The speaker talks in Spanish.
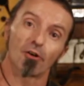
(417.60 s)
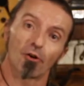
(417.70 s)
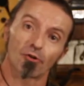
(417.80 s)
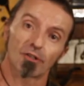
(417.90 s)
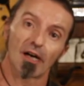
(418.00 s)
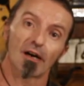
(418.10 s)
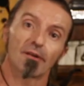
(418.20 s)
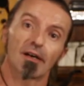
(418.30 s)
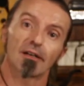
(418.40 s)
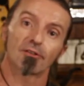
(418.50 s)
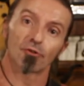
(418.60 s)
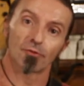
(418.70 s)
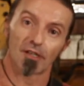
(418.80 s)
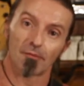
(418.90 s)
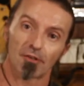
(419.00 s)
Octava,
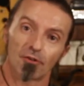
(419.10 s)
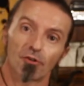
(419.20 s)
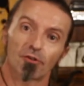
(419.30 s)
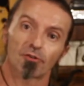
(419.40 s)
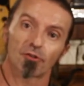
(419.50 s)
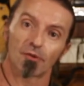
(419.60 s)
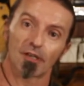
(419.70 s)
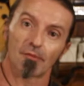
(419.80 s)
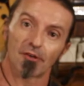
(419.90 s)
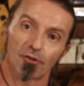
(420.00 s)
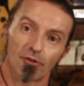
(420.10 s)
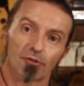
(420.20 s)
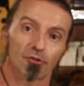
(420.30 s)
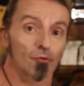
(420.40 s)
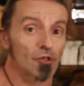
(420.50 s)
novena menor, novena
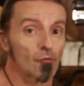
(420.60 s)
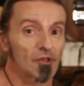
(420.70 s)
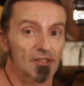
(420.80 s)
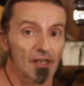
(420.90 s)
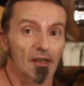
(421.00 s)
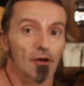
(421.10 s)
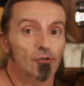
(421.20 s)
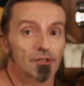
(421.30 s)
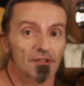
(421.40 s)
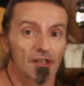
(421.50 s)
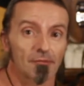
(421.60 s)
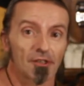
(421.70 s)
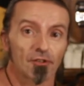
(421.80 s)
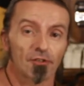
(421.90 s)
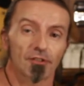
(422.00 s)
mayor, novena aumentada o tercera
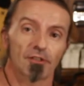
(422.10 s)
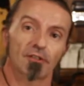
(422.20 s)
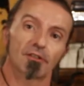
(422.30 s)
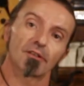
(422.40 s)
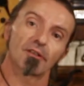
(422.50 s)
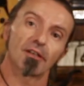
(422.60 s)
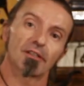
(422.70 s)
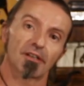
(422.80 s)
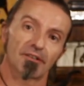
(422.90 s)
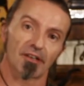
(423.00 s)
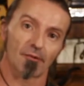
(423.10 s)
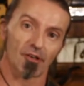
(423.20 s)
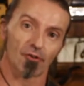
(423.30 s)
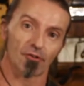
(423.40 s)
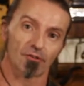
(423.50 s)
menor y tercera
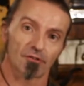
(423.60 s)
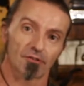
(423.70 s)
mayor.